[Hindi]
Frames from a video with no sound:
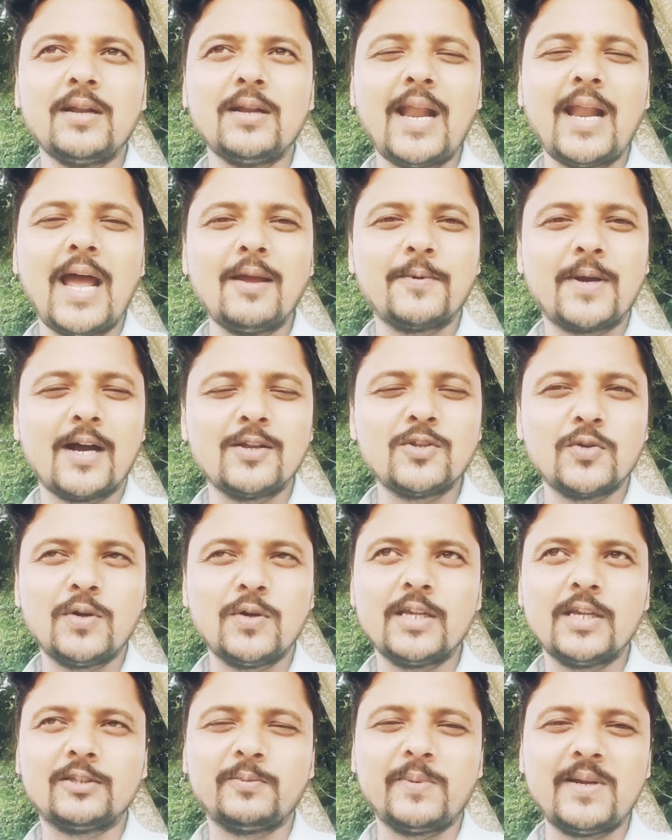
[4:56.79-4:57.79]
लाइफ का जो
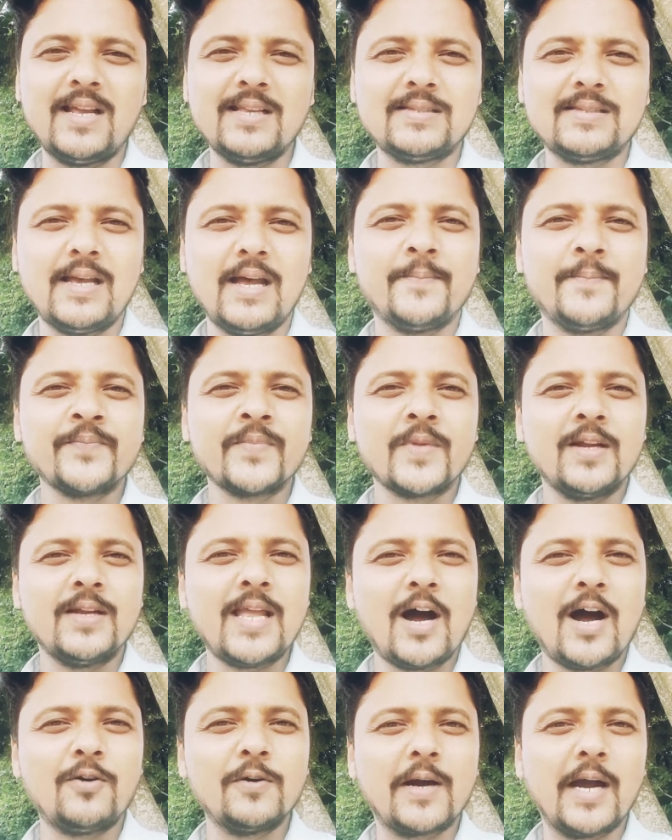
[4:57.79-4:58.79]
एक्सपीरियंस है
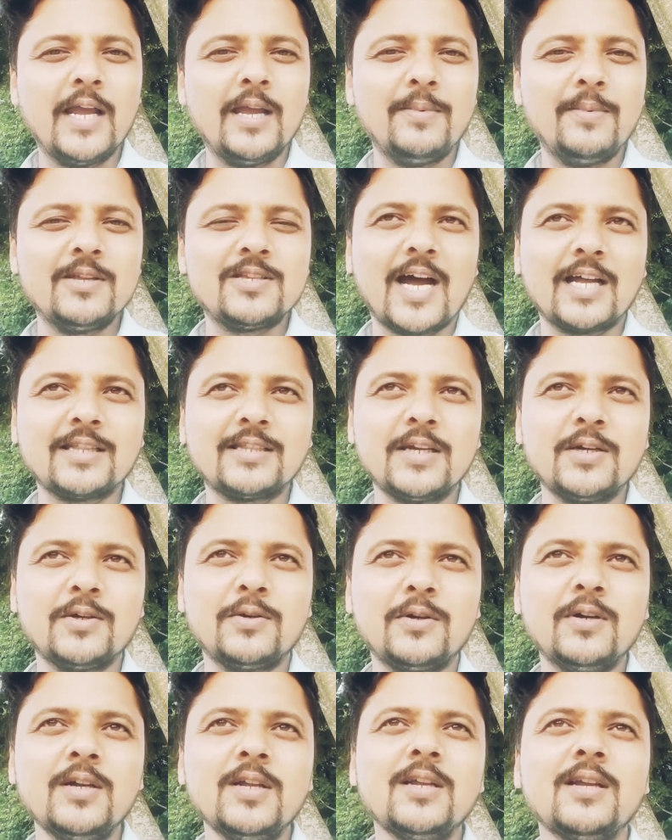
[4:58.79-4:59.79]
या वो कहीं भी जाते
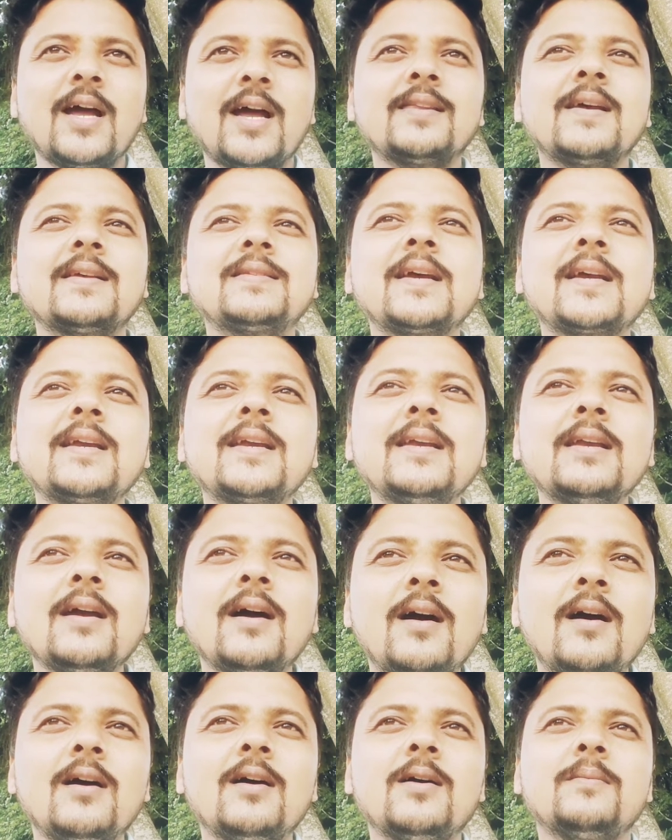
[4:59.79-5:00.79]
हो या जैसे कि आ,